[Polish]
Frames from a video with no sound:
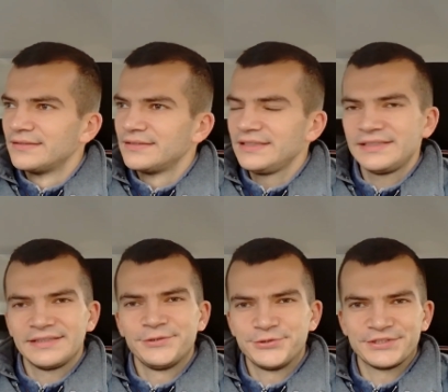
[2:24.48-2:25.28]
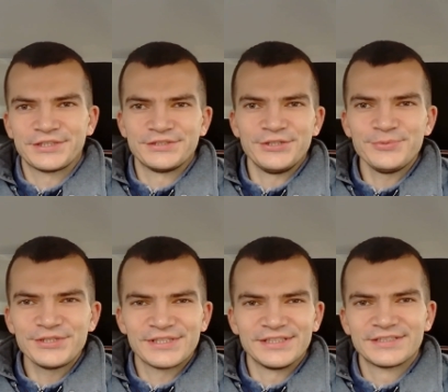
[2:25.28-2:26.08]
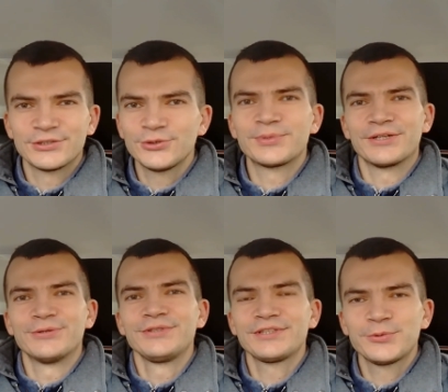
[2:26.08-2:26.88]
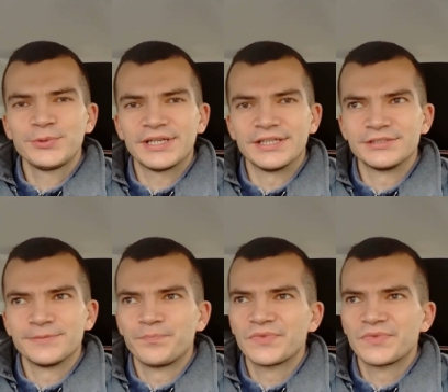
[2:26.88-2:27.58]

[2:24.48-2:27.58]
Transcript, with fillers: i ludzie zaczynają myśleć, co dobrego u nich słychać.